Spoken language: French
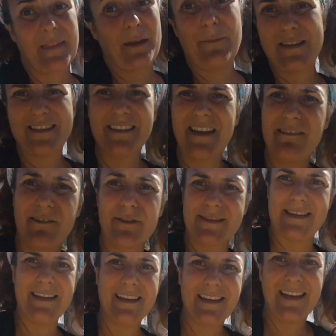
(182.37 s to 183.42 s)
bah, c'est
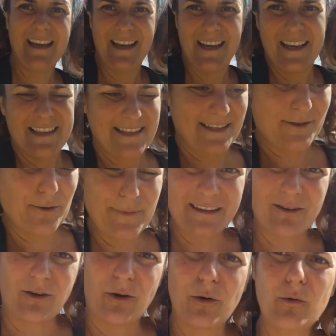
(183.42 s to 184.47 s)
d'avancer, c'est de se
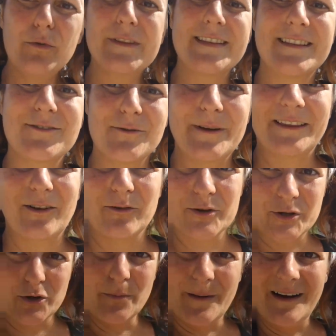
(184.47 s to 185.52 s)
mettre en route, c'est de se mettre en
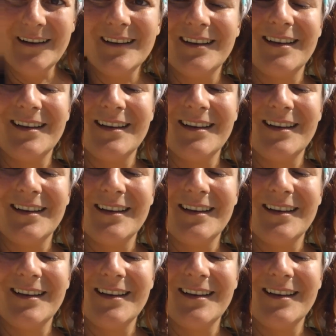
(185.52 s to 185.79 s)
chemin.